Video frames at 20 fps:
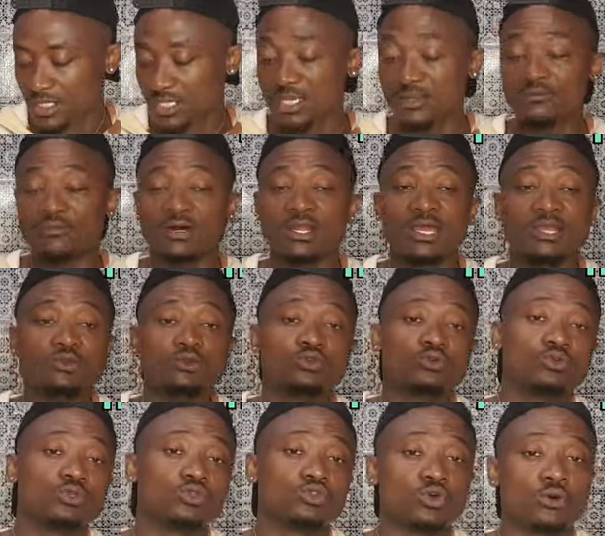et voilà, il,
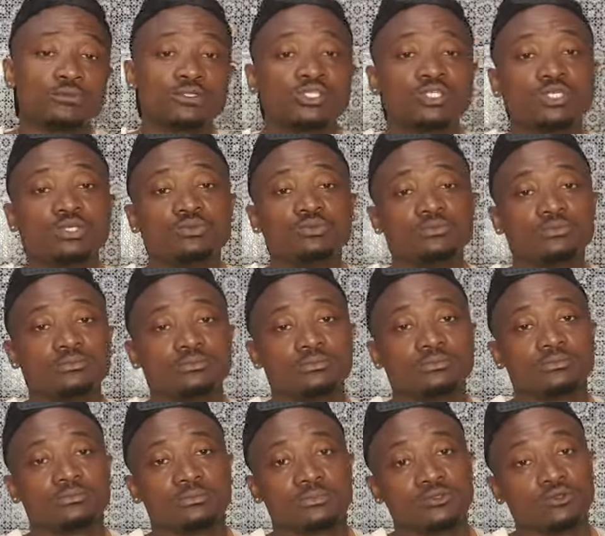tombe sur
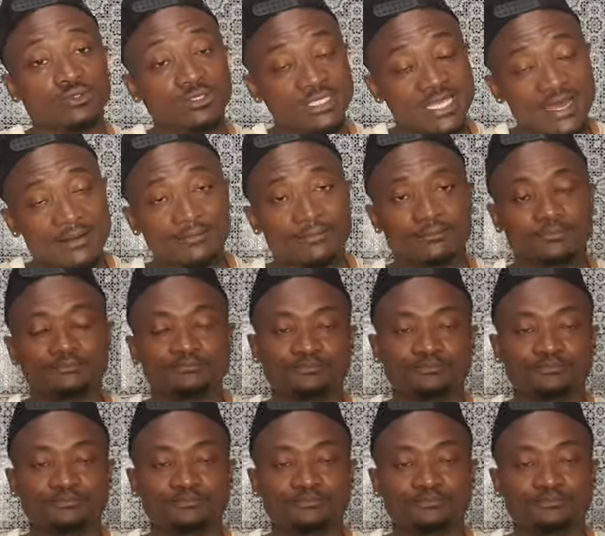une dame